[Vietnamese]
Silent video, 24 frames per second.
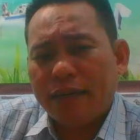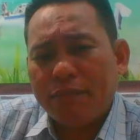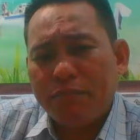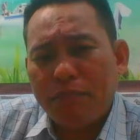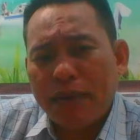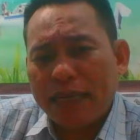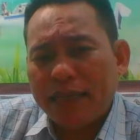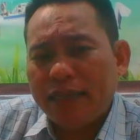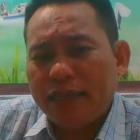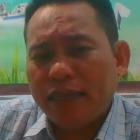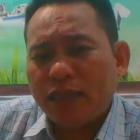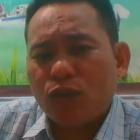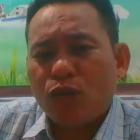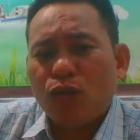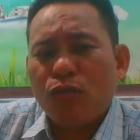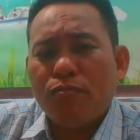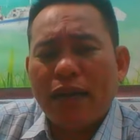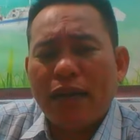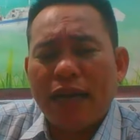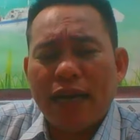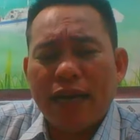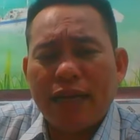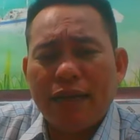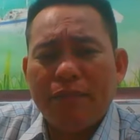là nó bách được
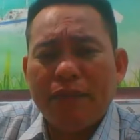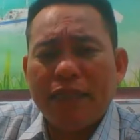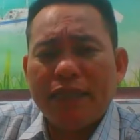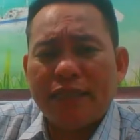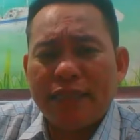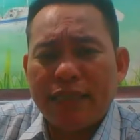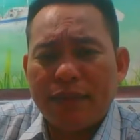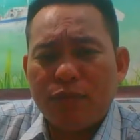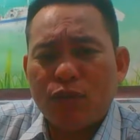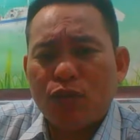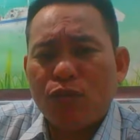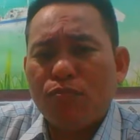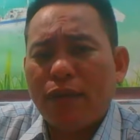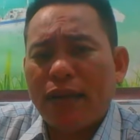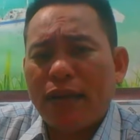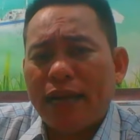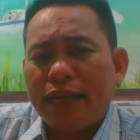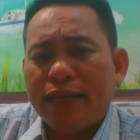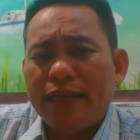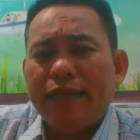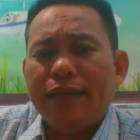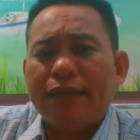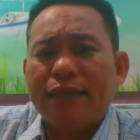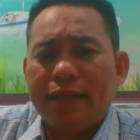con ma để mình xem
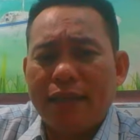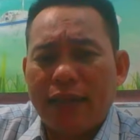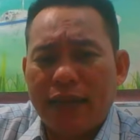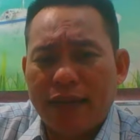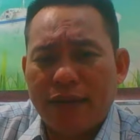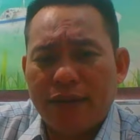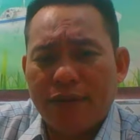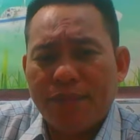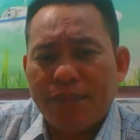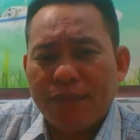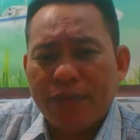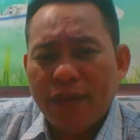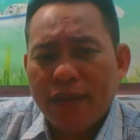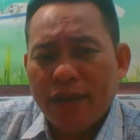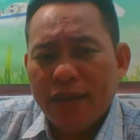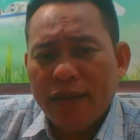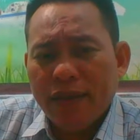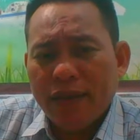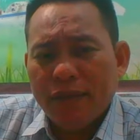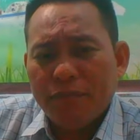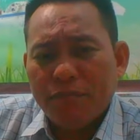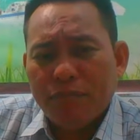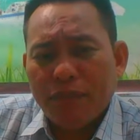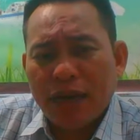con ma như thế nào
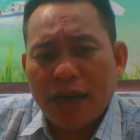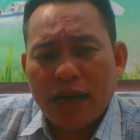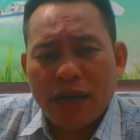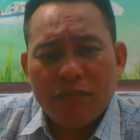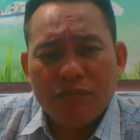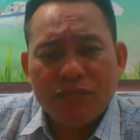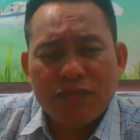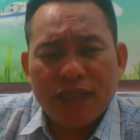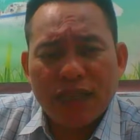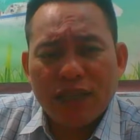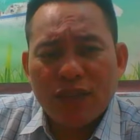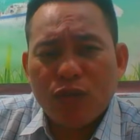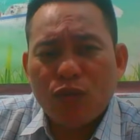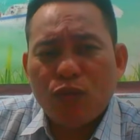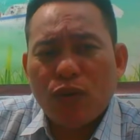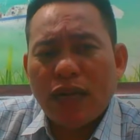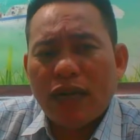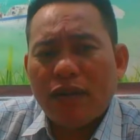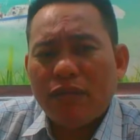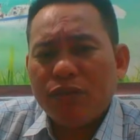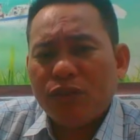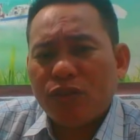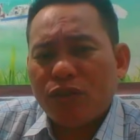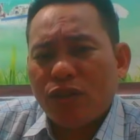mà ông
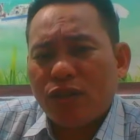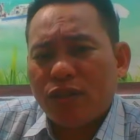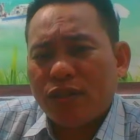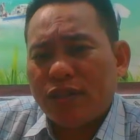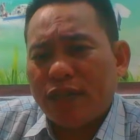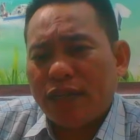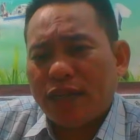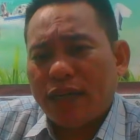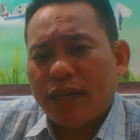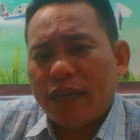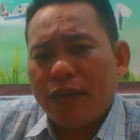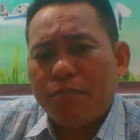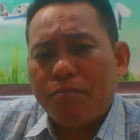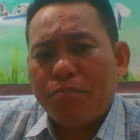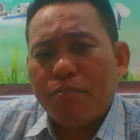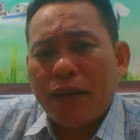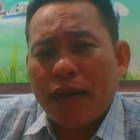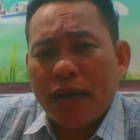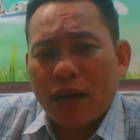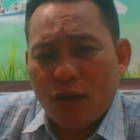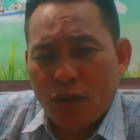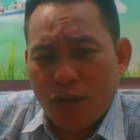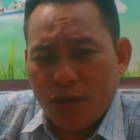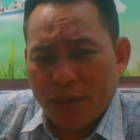Trân Quang cho rằng là
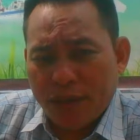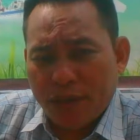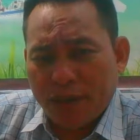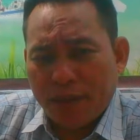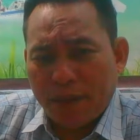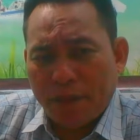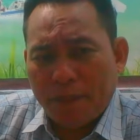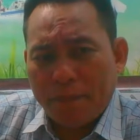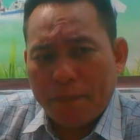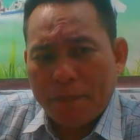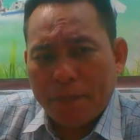ma hôi